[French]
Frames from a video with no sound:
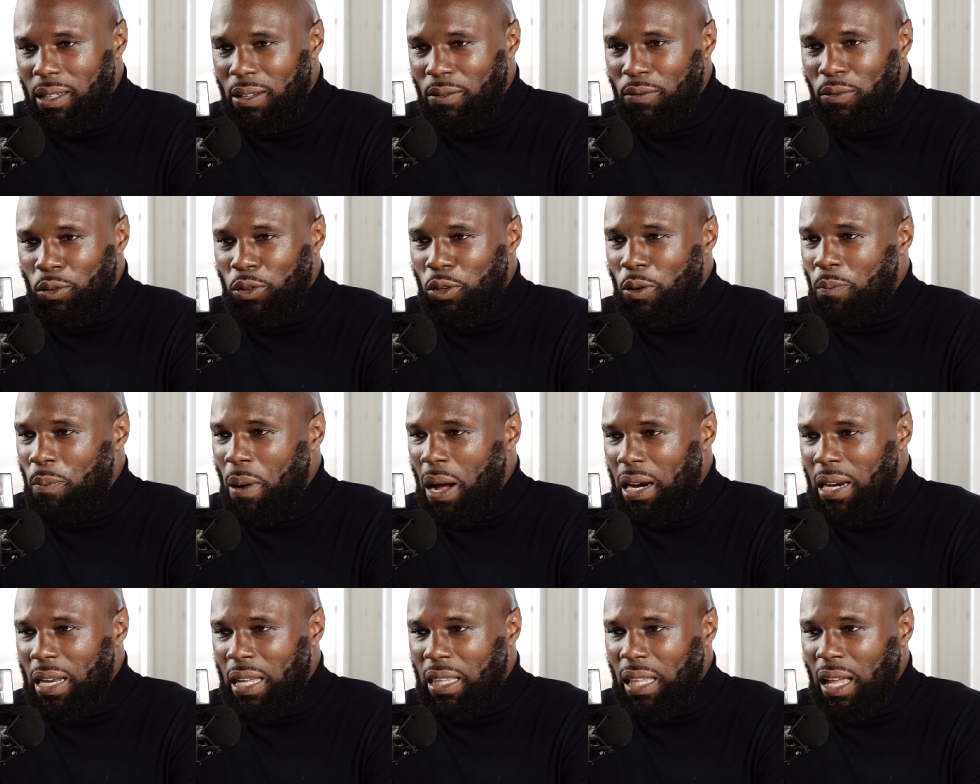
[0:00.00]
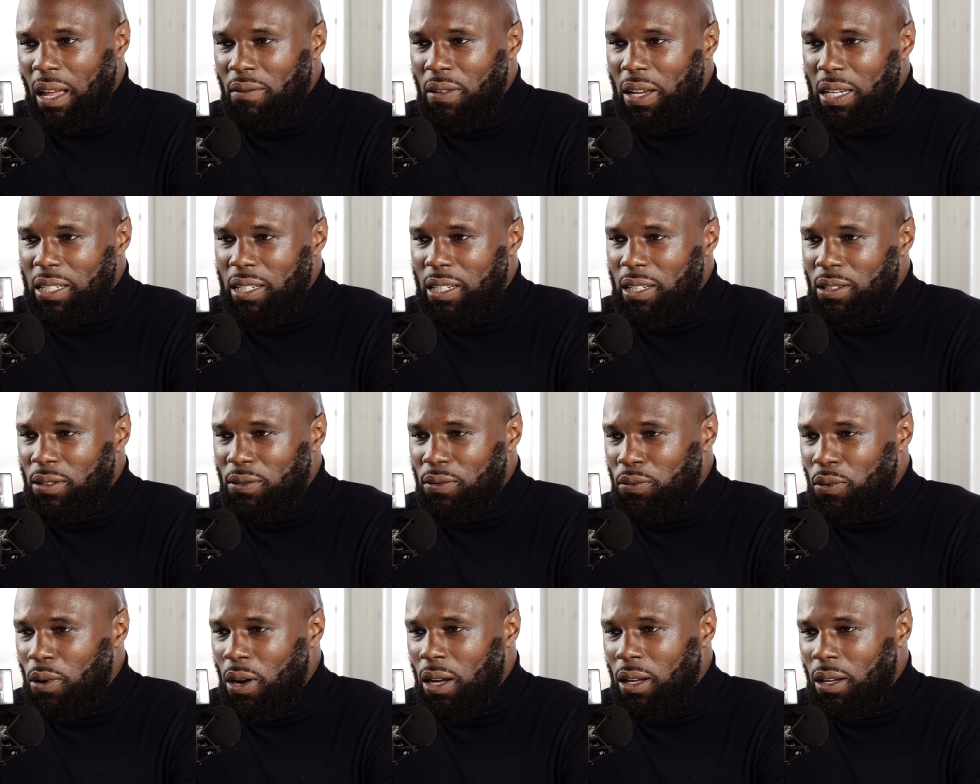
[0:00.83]
Ils vont te parler à travers ce qu'ils
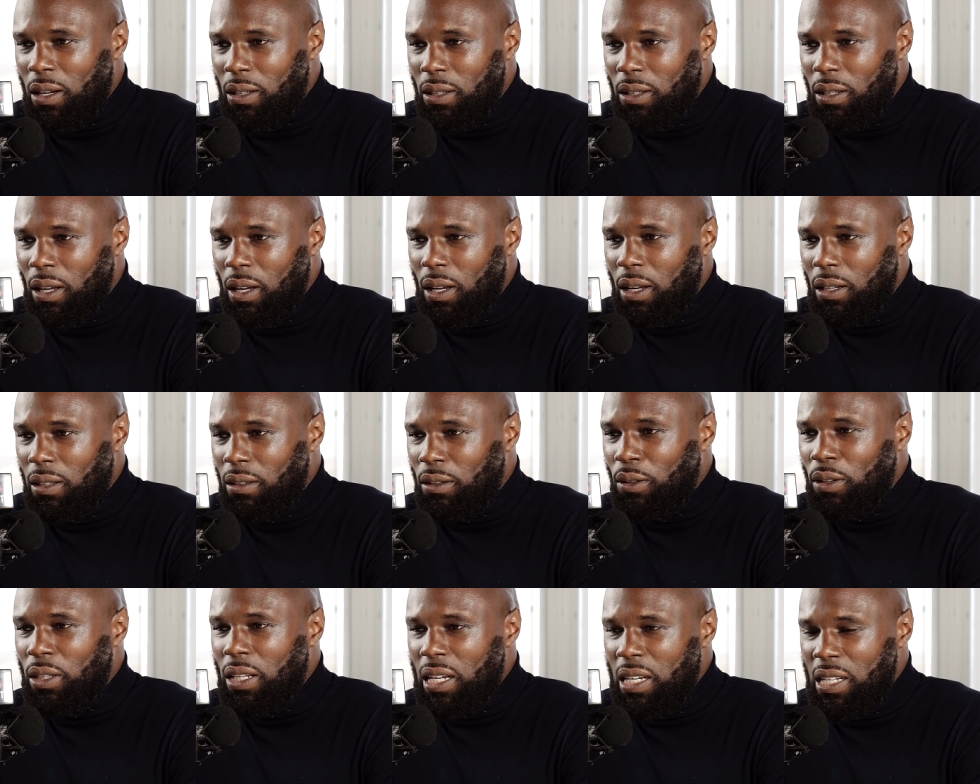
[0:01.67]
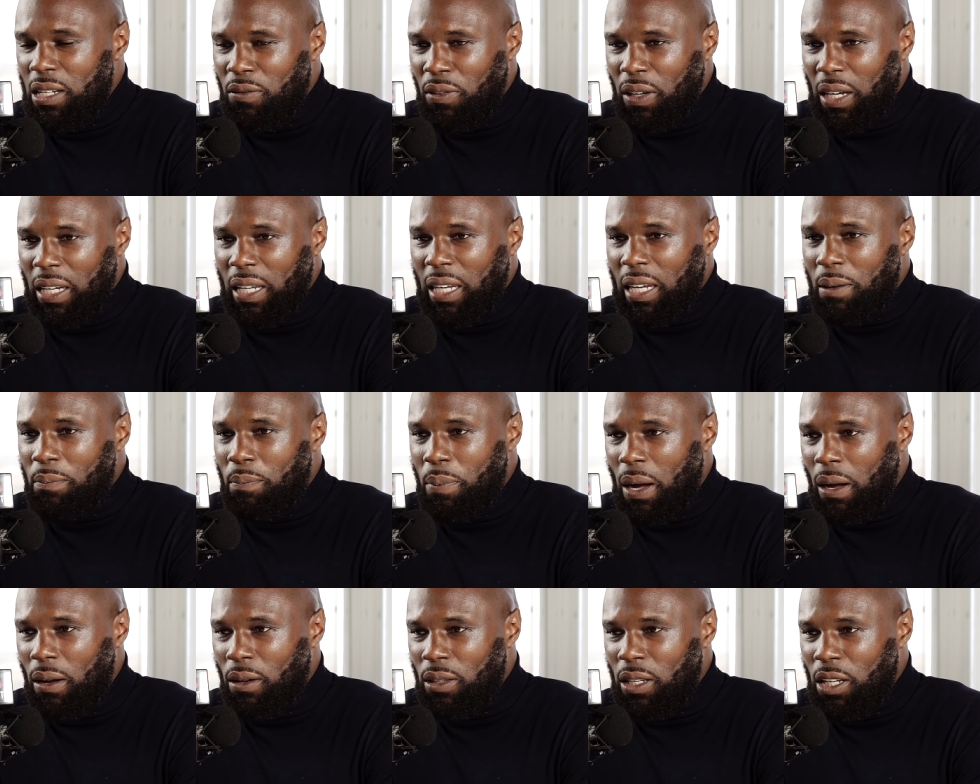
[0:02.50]
voient dans des livres écrits
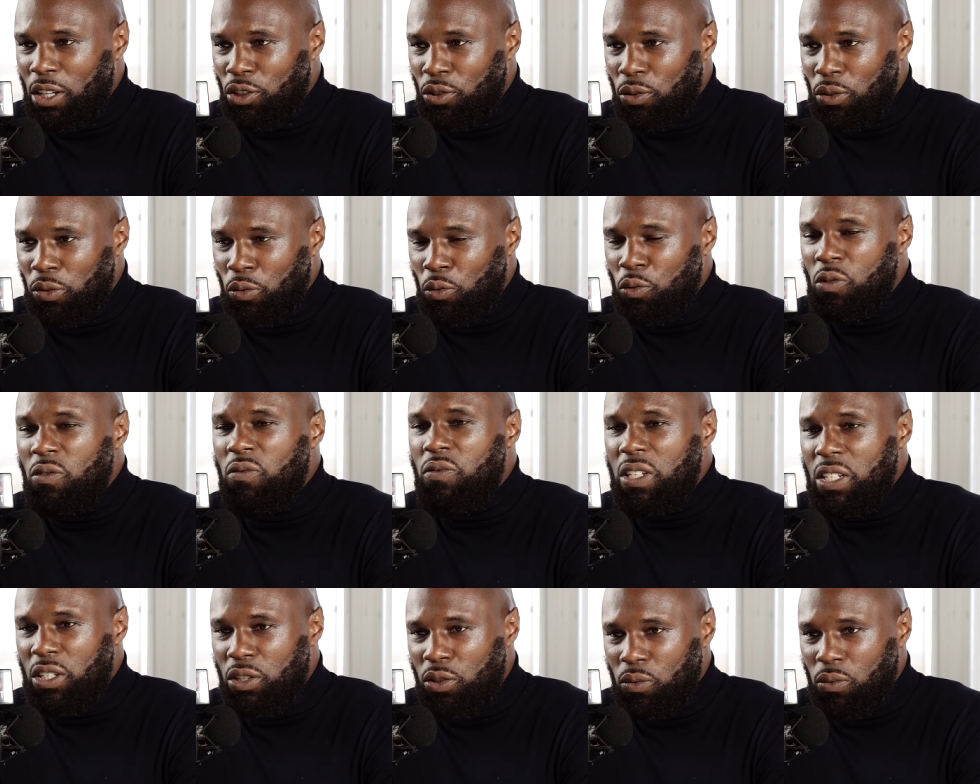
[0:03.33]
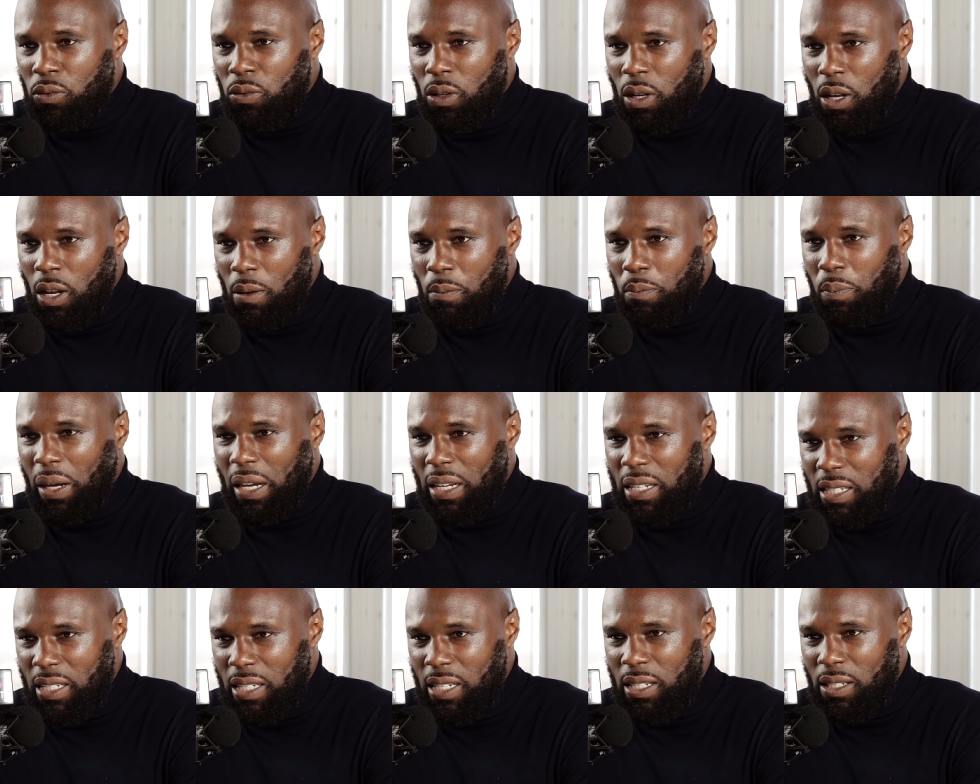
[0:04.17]
par des gens qui ont une vision
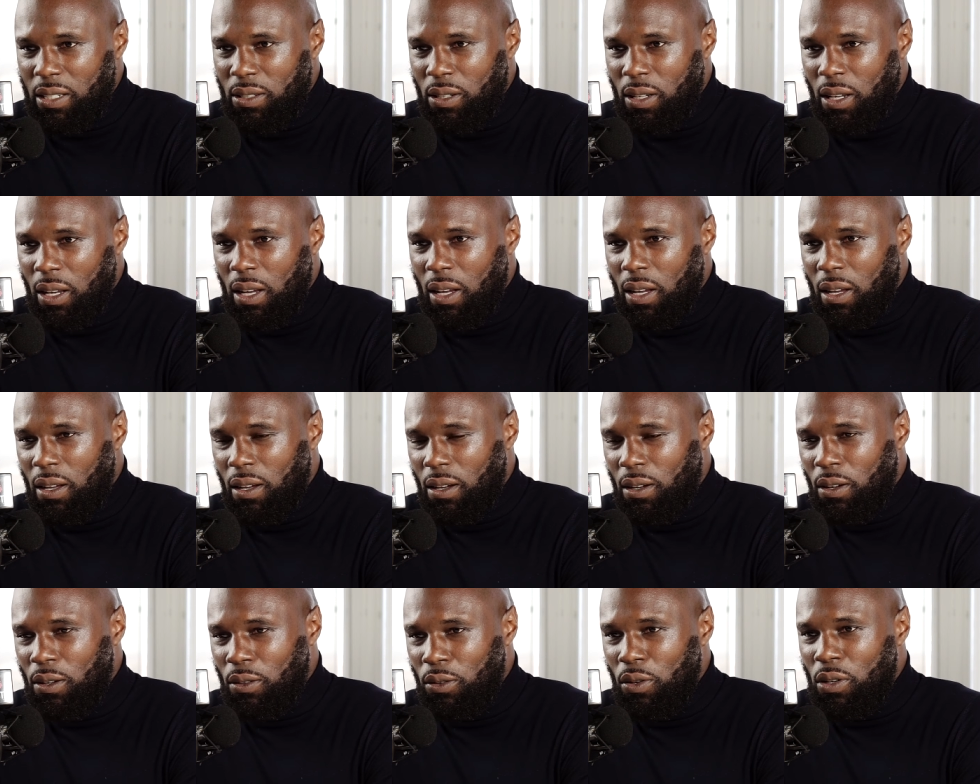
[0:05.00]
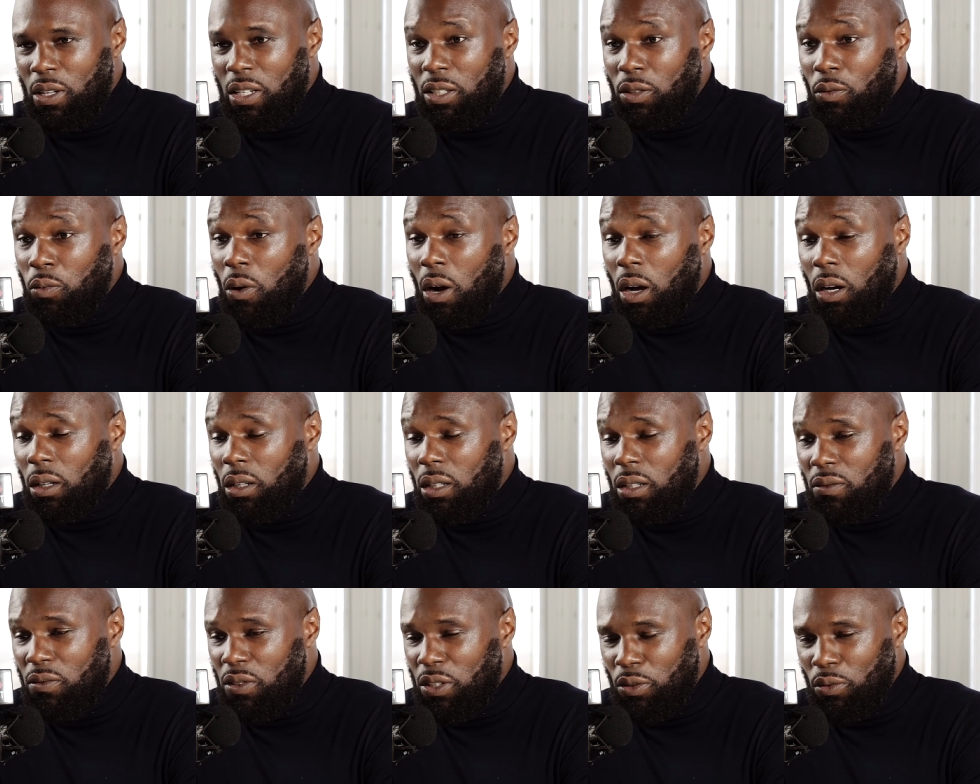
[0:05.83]
précise de l'histoire,
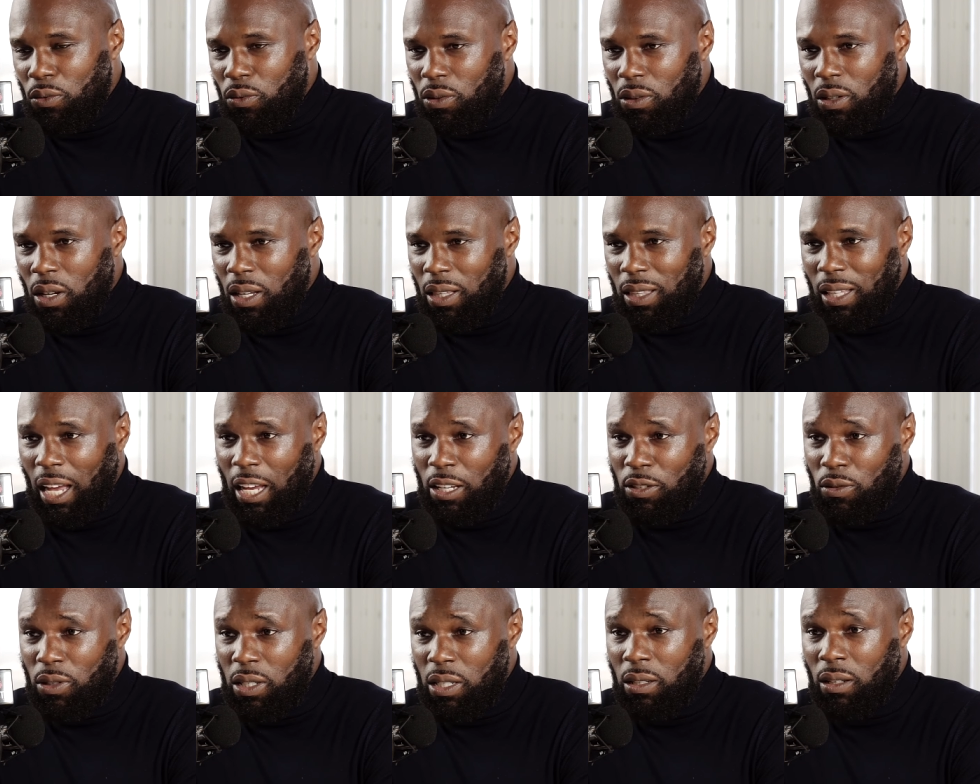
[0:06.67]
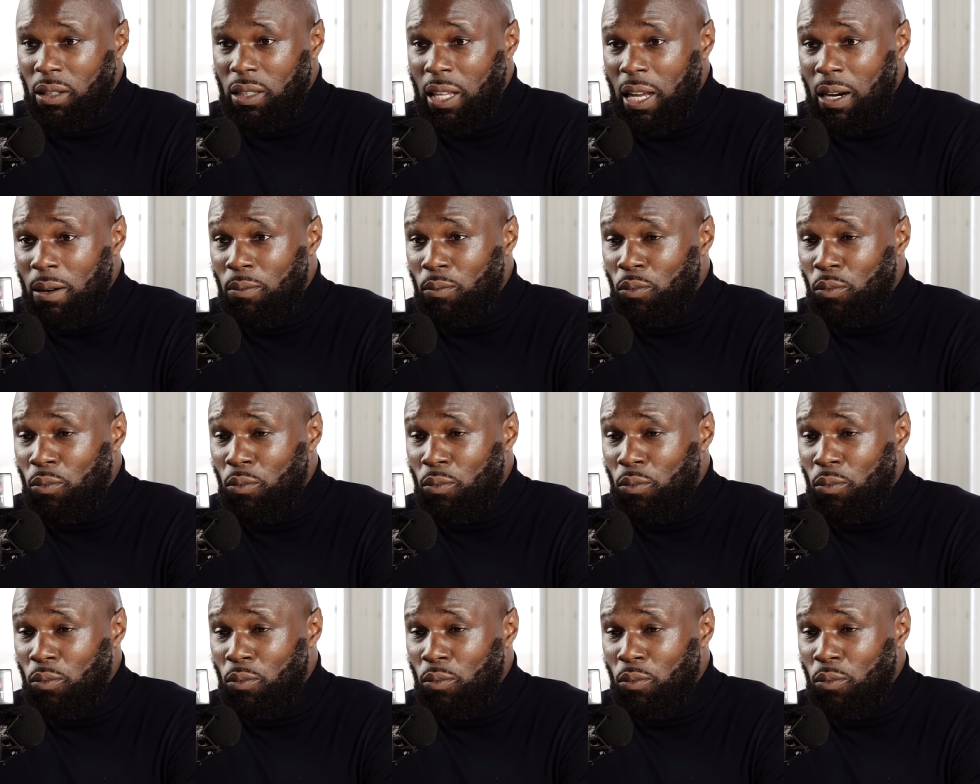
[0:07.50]
qui est une vision très occidentale.